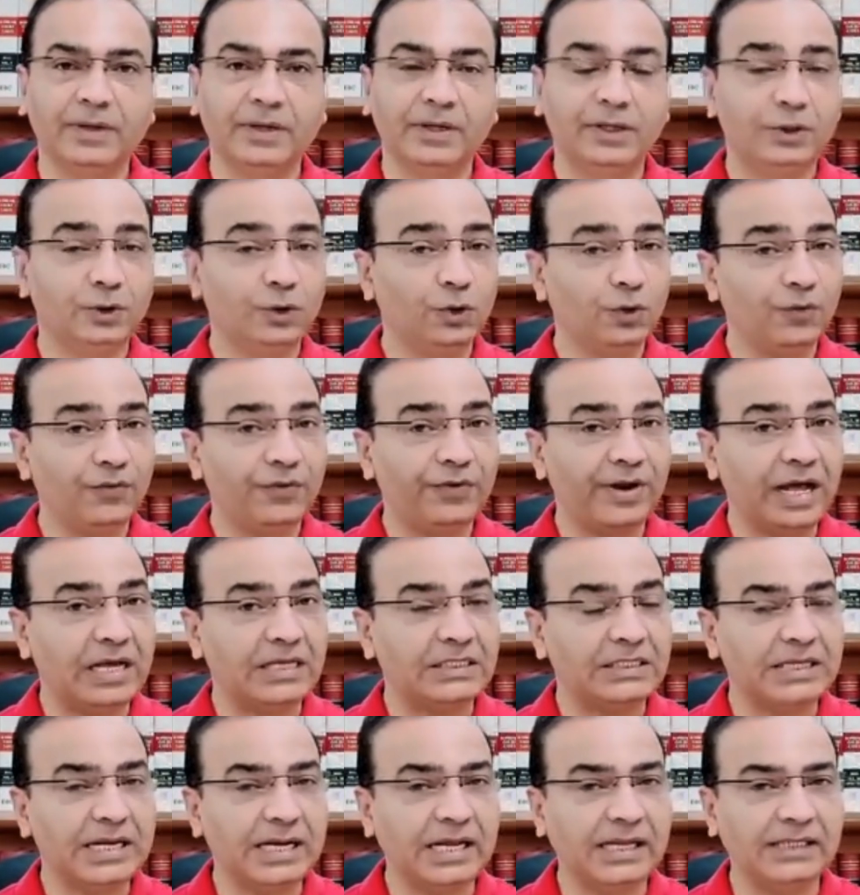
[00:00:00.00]
जो
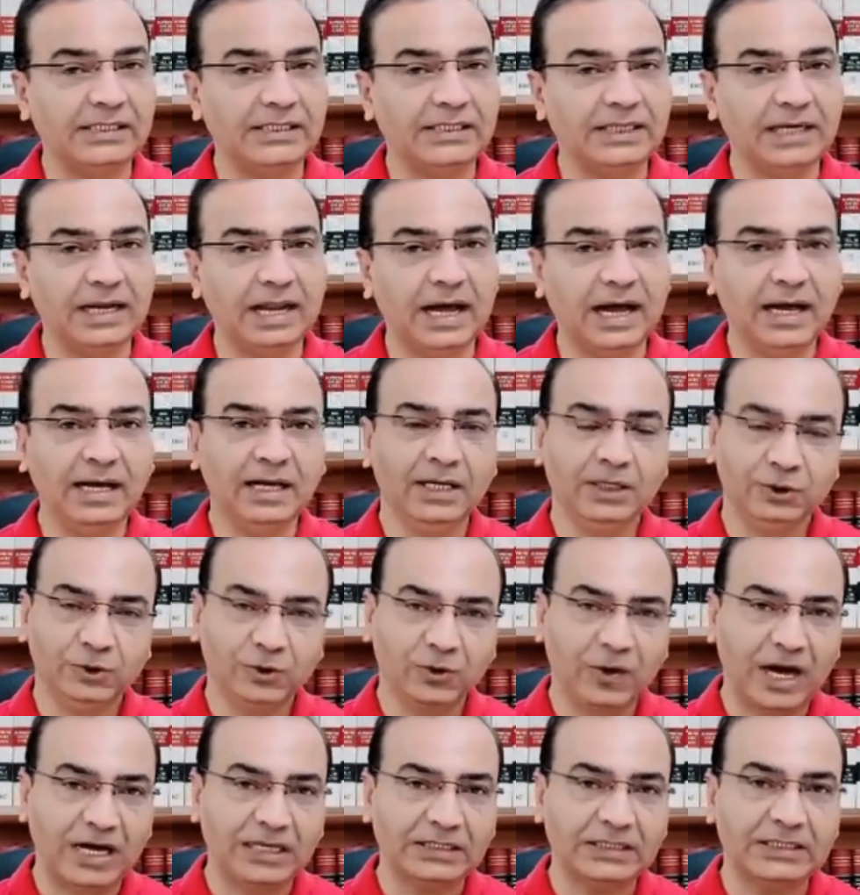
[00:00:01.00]
फ्रांस ने झेला जो
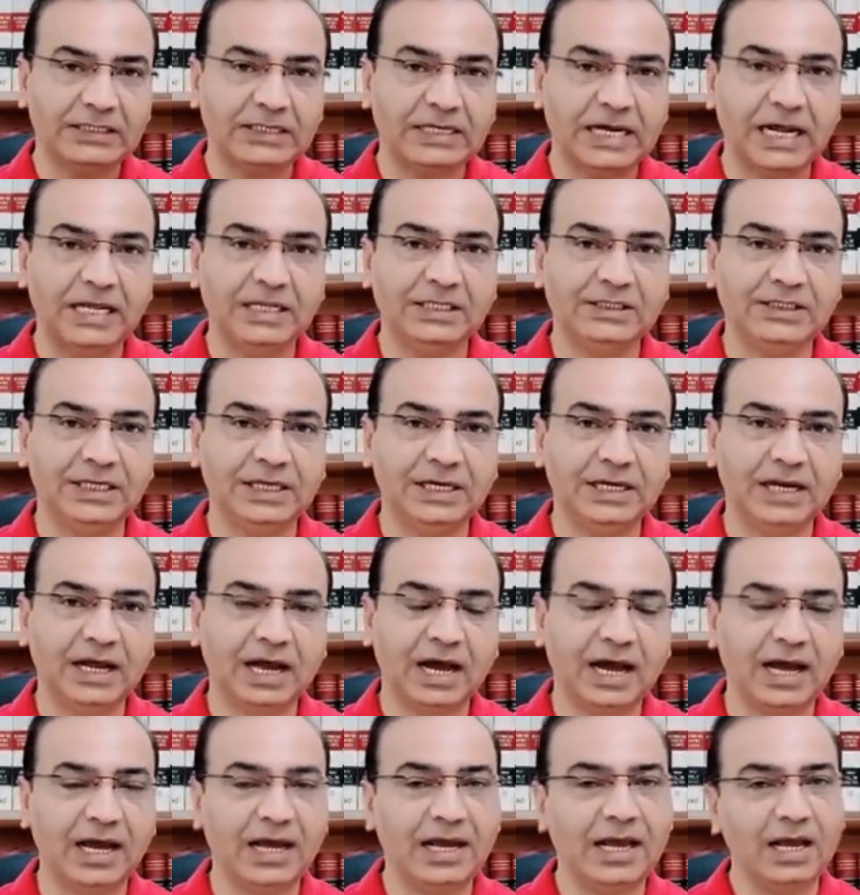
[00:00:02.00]
आज इसराइल झेल
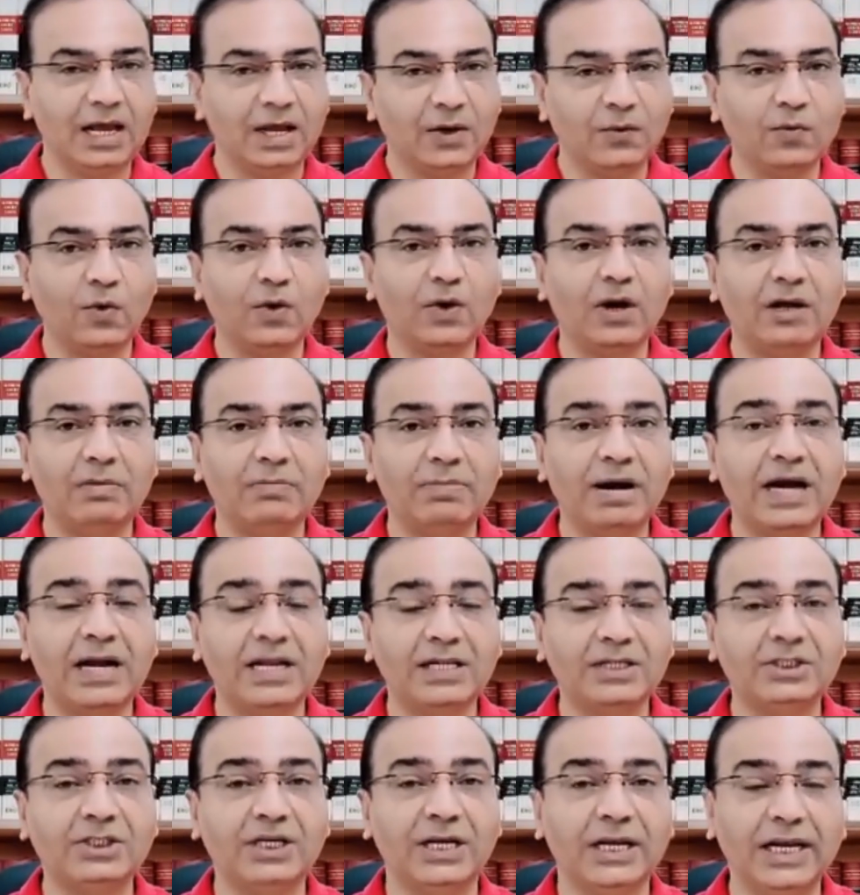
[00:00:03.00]
रहा है वो कल
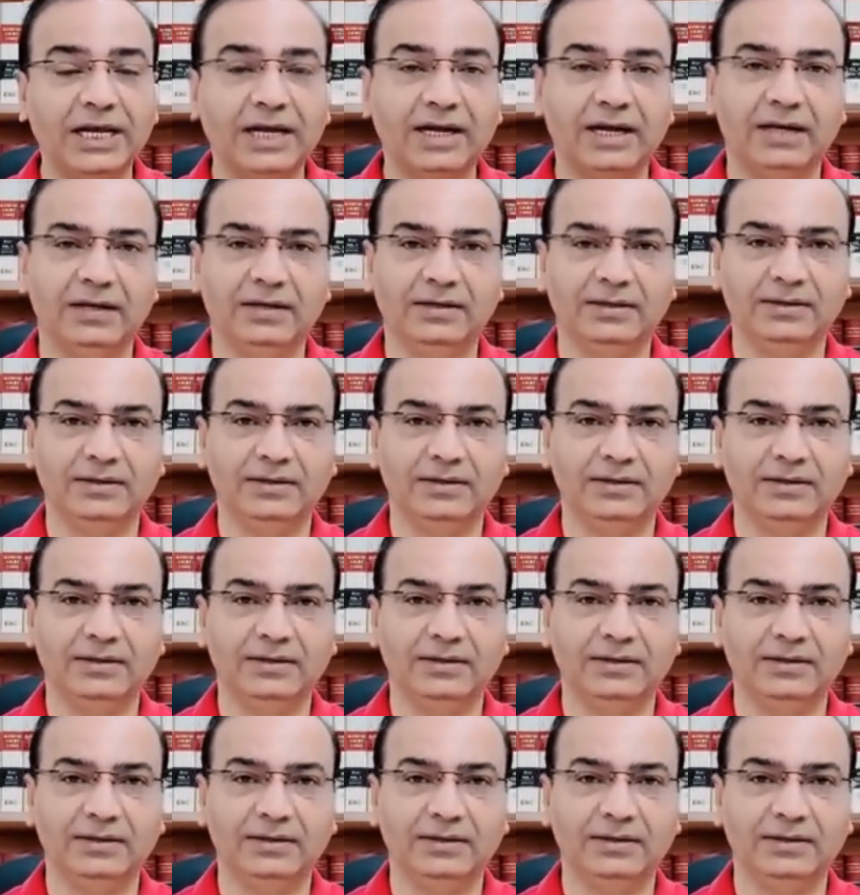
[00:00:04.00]
भारत झेलेगा